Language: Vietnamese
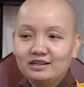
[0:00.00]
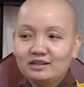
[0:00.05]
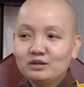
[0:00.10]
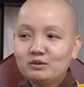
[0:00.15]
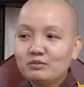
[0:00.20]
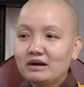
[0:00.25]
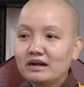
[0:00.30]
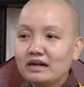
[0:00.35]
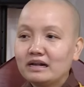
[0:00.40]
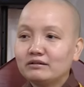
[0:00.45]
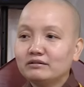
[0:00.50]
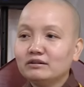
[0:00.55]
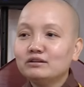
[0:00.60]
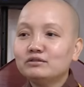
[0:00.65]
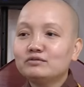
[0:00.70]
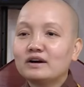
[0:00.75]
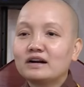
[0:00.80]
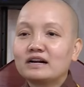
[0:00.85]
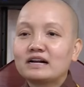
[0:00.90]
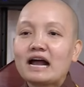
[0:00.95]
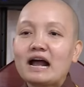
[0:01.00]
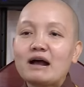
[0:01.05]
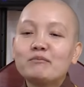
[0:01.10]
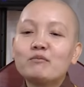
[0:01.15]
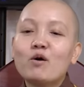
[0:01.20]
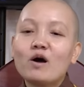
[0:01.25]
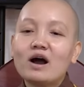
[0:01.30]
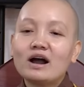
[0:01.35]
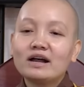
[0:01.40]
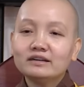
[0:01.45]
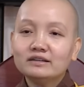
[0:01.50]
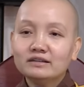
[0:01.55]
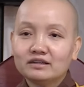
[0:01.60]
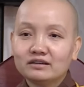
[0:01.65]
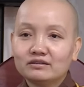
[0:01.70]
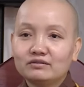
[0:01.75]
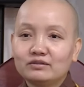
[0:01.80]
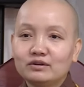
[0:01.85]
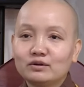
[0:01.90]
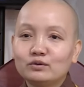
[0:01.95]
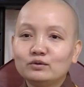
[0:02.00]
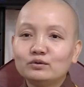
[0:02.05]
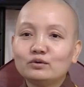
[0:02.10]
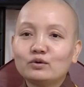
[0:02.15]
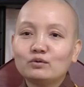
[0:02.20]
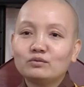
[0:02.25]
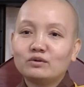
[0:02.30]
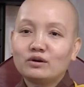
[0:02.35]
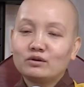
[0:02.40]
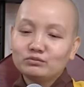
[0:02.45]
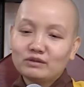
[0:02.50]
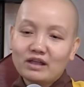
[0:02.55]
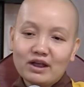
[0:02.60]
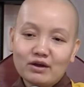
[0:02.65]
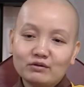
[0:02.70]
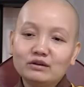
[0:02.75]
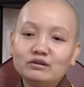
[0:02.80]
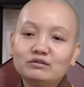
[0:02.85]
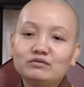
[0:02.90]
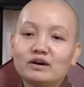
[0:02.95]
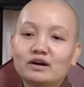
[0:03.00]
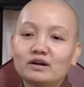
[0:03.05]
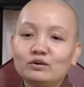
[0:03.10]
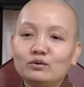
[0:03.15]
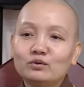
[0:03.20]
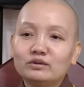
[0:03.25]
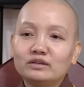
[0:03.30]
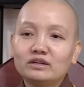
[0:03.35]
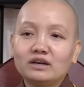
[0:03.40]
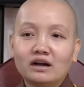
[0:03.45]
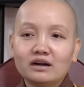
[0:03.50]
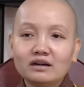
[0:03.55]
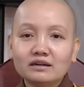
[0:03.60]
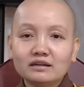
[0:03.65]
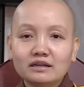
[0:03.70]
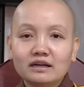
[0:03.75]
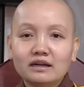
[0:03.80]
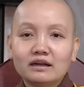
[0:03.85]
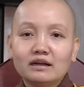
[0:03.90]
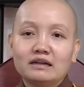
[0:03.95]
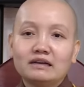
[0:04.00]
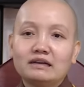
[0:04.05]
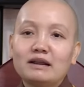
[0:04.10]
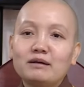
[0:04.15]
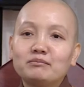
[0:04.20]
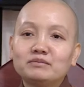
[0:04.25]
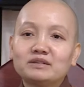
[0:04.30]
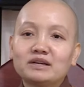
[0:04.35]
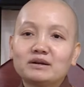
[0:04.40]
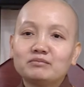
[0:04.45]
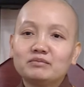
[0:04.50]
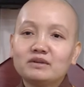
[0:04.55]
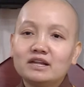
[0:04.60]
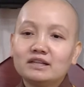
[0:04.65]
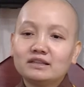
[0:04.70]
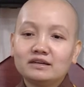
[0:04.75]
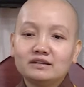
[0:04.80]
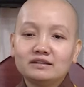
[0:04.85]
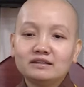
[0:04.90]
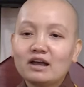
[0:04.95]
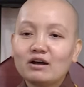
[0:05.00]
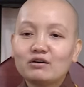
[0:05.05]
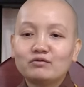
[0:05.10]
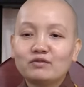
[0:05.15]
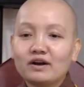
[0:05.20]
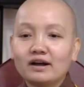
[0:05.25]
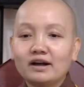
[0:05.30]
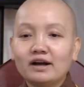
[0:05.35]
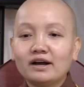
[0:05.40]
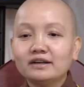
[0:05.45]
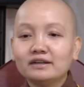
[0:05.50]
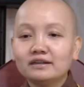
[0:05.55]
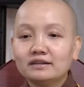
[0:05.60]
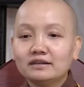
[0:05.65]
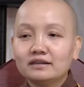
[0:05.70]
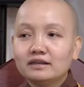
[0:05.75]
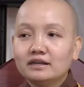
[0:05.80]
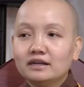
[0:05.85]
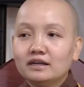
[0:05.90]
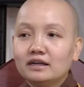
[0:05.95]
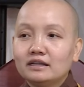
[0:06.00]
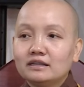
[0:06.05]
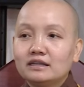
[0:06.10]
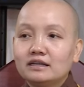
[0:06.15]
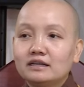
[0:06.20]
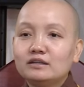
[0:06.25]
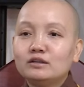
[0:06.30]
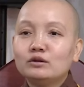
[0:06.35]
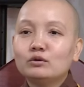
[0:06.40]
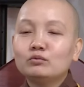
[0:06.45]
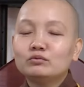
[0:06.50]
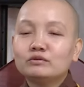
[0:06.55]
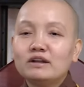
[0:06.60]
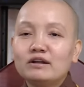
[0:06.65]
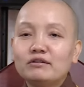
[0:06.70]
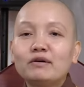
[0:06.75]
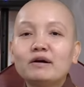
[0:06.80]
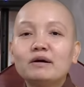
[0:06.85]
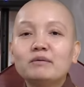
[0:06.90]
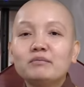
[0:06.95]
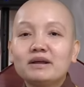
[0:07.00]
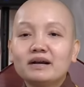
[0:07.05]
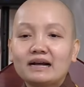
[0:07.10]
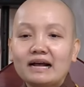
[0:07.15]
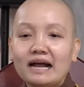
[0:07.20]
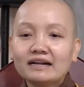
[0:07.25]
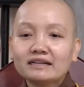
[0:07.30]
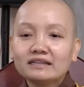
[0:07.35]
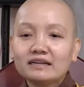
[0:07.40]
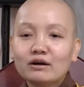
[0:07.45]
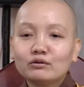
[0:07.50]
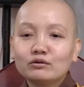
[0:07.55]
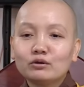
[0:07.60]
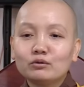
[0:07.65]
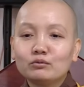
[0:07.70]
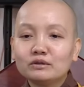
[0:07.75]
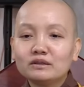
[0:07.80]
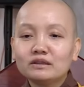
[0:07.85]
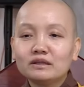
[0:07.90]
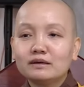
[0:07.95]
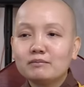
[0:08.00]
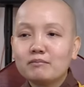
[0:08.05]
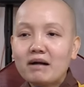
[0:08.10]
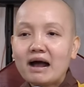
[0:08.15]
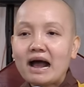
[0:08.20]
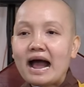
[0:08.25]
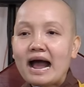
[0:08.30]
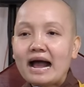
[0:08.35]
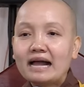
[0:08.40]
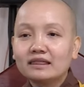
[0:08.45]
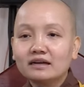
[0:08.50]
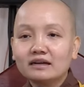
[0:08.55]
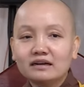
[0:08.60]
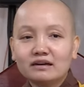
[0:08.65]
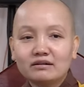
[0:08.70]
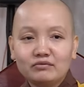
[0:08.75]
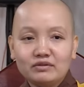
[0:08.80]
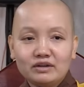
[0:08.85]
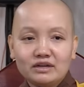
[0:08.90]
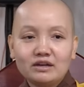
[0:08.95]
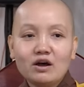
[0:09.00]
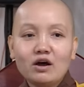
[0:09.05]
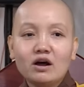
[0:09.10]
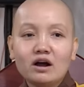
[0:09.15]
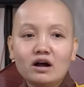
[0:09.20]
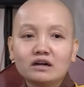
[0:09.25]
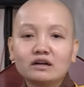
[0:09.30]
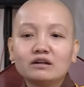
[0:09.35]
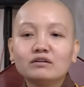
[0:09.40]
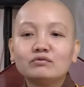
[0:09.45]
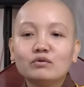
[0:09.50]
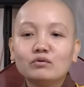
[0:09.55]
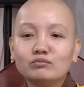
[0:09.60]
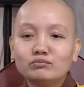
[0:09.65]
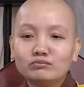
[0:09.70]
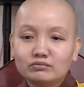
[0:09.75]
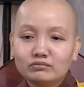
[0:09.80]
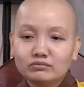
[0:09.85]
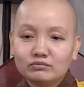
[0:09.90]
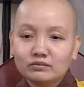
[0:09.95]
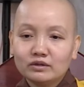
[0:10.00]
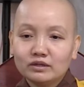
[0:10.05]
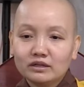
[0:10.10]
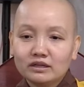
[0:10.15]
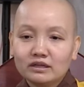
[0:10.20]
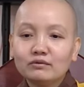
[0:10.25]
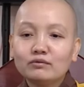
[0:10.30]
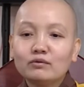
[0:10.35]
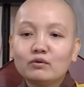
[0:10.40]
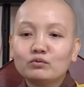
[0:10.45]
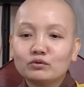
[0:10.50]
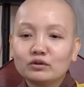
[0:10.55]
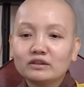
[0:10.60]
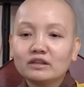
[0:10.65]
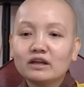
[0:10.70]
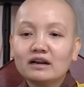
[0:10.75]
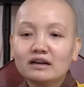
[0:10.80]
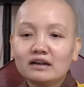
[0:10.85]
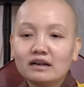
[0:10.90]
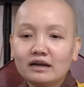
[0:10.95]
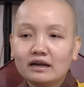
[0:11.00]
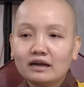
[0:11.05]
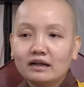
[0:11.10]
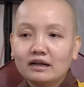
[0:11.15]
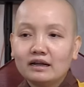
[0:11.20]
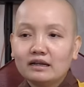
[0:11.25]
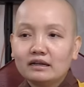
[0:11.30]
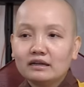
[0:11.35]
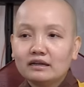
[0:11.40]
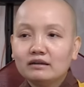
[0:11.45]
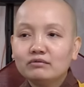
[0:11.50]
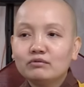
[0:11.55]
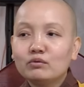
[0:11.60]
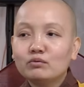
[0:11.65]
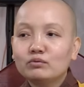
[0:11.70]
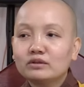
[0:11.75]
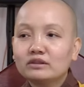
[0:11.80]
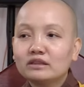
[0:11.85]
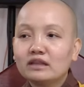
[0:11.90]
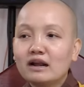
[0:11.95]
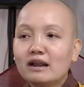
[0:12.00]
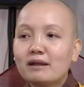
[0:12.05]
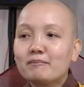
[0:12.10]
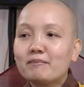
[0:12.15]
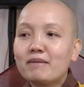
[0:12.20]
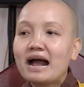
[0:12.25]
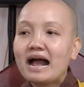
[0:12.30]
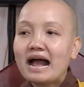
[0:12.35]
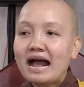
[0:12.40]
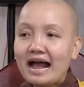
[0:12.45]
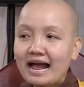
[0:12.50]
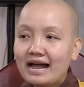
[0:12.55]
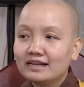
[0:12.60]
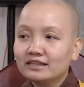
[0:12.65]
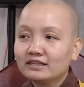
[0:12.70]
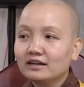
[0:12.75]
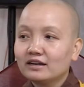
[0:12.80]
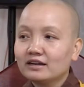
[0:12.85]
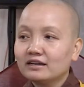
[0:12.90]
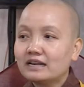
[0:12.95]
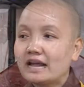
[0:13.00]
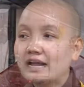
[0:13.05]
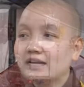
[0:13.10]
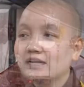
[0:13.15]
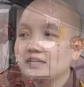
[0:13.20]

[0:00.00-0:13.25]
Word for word: Nhưng mà Đức Phật cảm hóa được, và cuối cùng ông theo Đức Phật luôn, dẫn năm trăm đệ tử theo Phật hết. Thì dùng để phân biệt khác nhau, dùng cái từ Maha, tức là vị đó ở cái vùng, cái vùng đó tên là cái vùng đó tên là Maha, cho nên đặt